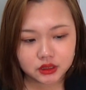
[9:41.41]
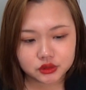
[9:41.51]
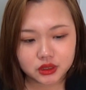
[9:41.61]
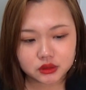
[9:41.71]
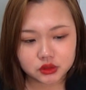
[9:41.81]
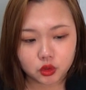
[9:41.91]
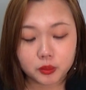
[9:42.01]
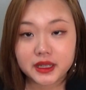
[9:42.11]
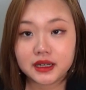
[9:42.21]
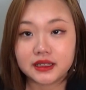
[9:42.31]
それこそ
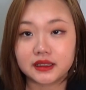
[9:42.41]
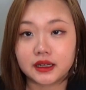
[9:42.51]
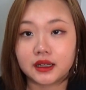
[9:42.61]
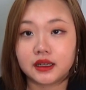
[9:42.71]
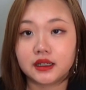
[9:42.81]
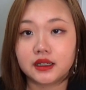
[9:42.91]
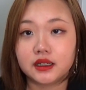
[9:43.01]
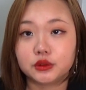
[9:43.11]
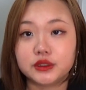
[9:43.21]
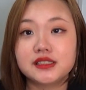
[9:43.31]
褒められたら
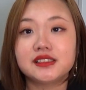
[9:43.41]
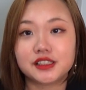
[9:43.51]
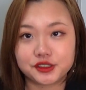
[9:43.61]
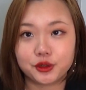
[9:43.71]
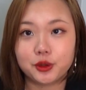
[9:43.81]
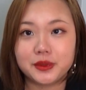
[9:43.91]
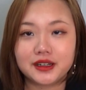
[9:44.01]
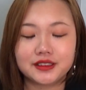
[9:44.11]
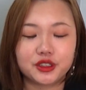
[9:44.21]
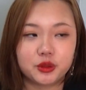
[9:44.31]
嬉しいんですよ褒め
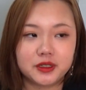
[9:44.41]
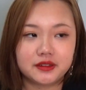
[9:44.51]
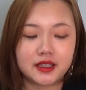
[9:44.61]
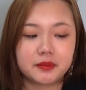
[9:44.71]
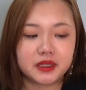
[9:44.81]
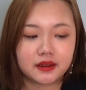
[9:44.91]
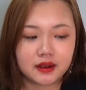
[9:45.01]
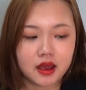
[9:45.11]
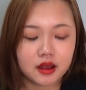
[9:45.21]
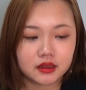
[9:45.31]
られて伸びるタイプだから、